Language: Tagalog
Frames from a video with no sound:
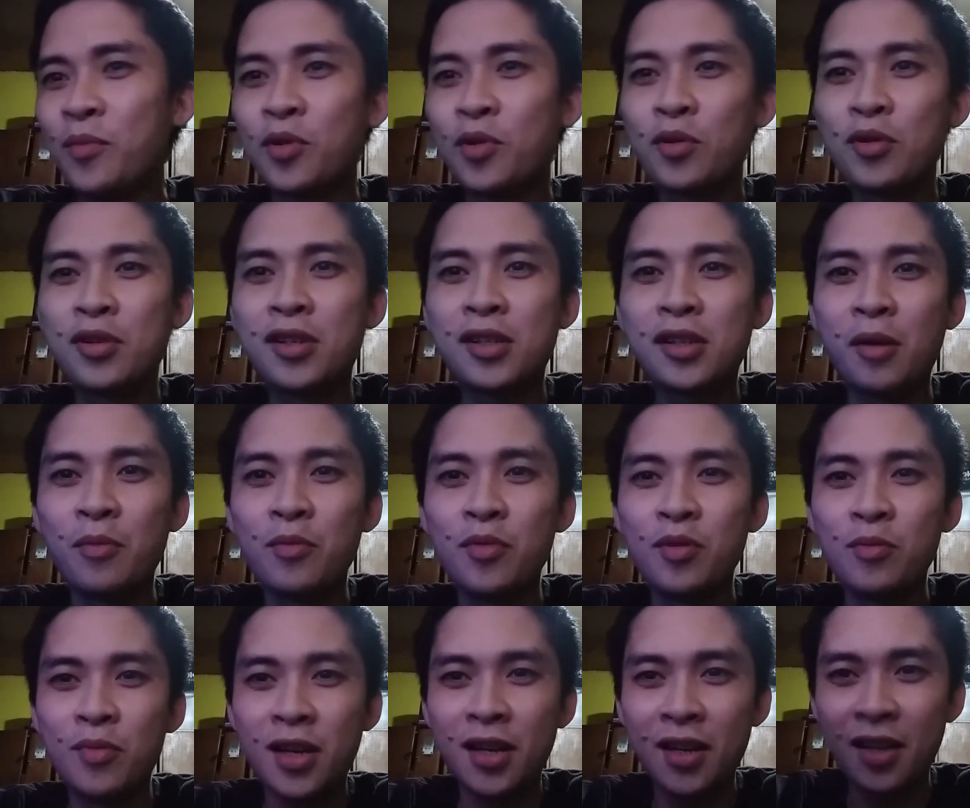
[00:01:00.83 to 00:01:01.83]
puro scam
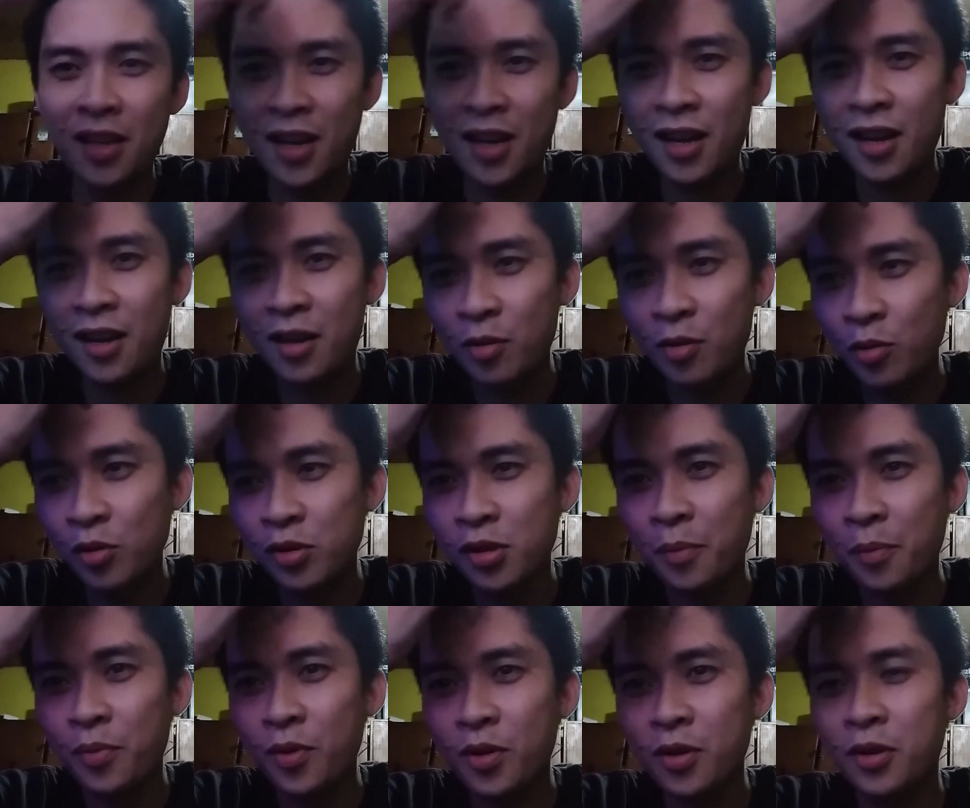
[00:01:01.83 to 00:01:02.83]
yung mga
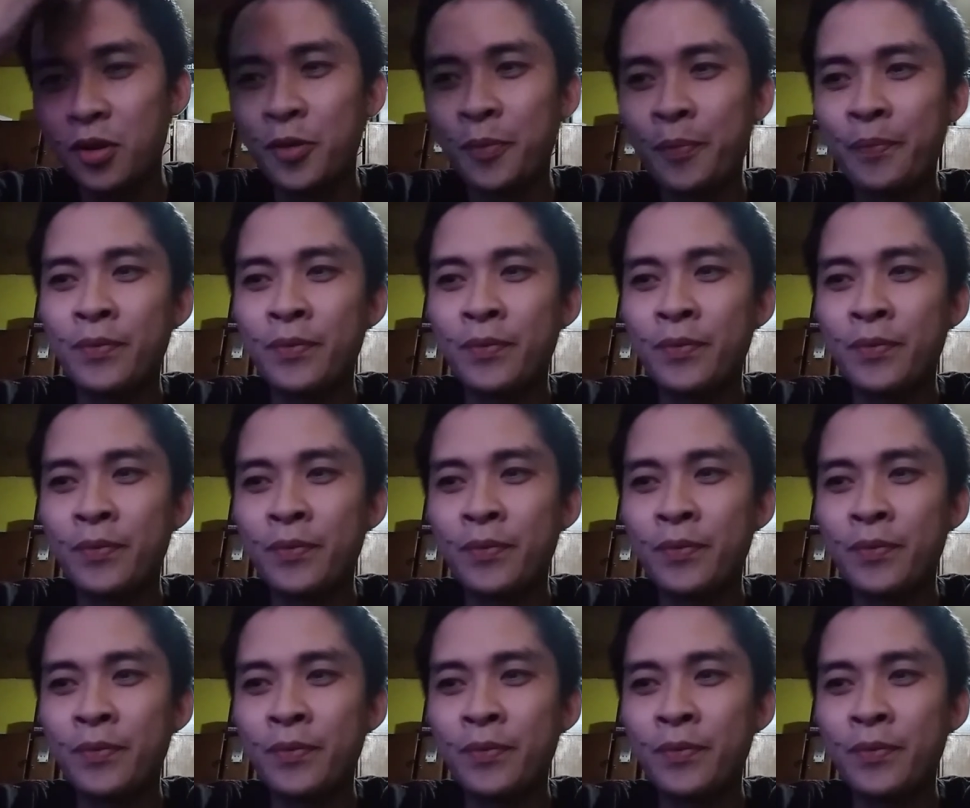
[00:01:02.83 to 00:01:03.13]
nakakausap ko